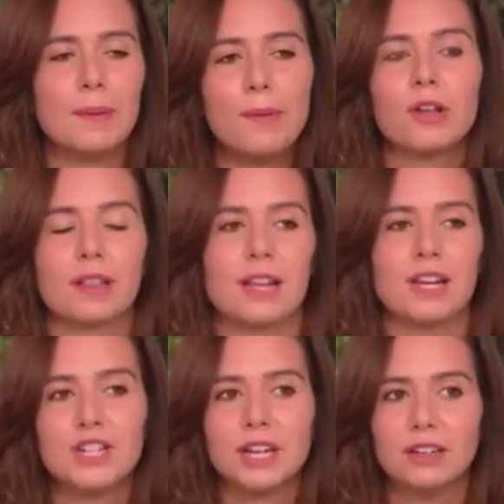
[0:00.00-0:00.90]
apporte
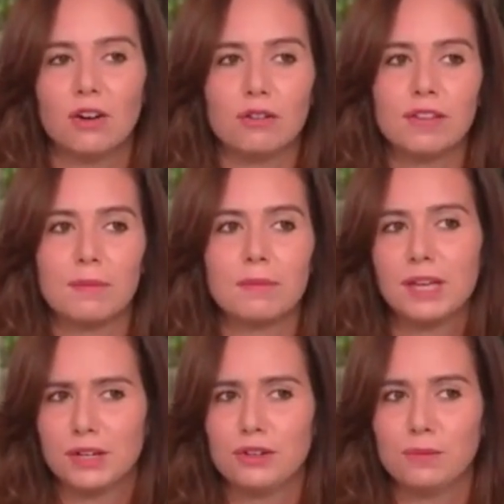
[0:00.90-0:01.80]
l'Algérie en termes
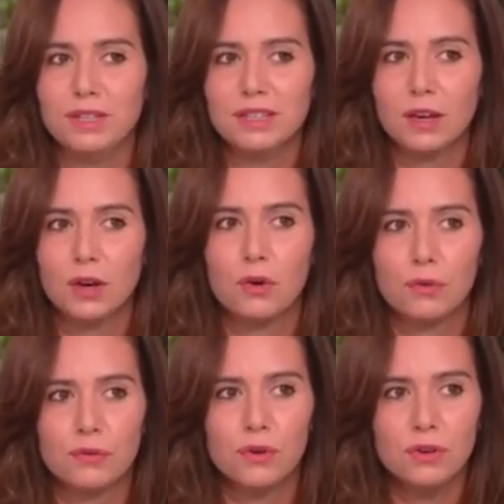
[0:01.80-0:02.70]
économiques
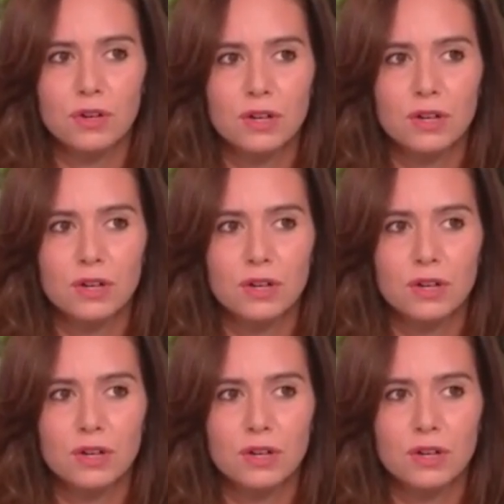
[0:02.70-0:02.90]
vaut